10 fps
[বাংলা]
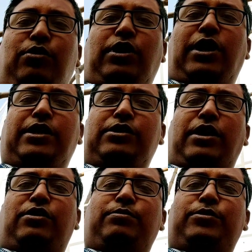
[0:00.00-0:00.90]
গোটাটাই
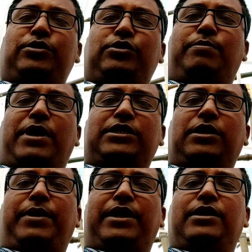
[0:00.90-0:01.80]
কিন্তু এখনো পর্যন্ত
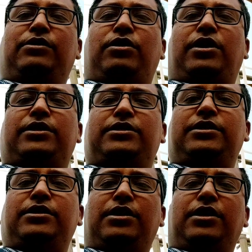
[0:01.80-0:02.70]
বাঁশের প্যান্ডেল করা
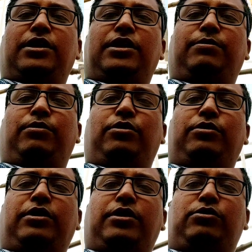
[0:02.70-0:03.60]
আছে এবং
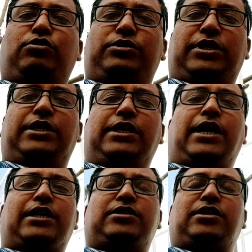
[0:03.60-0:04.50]
খুব
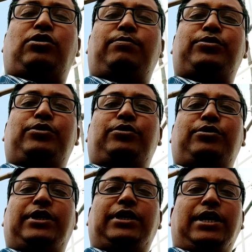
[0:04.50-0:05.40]
শীঘ্রই কাজটা সম্পূর্ণ
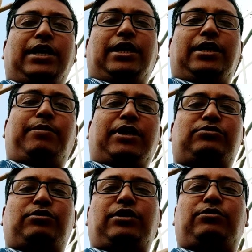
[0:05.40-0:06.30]
করে এই
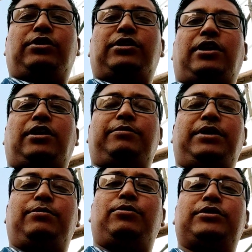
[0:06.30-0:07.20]
বাসগুলোকে খুলে দেওয়া
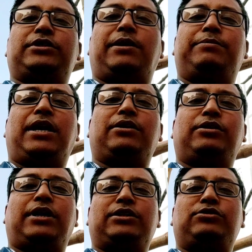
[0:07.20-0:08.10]
হবে এবং সামনে
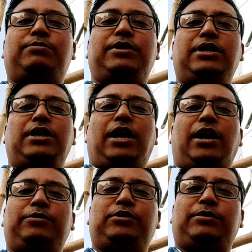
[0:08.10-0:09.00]
আলোর খেলা চলবে
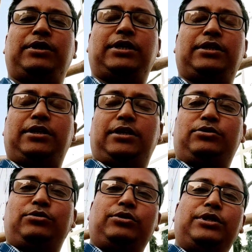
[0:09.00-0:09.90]
আমি তোমাদেরকে
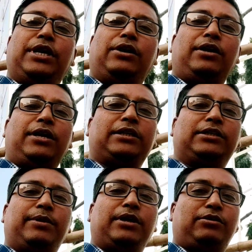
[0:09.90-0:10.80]
শুধু দিনে নয়
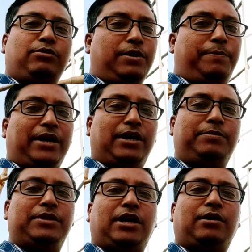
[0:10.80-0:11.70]
রাত্রেবেলাকেও এই প্যান্ডেল
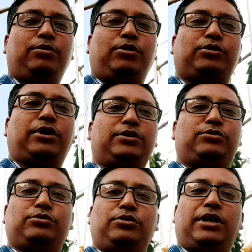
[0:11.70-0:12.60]
আমি দেখাবো কতখানি
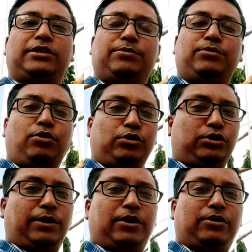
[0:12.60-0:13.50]
সুন্দর লাগছে এবং
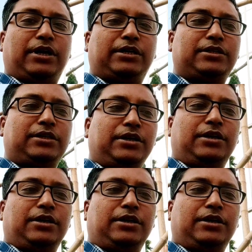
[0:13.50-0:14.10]
কতটা ভালো লাগছে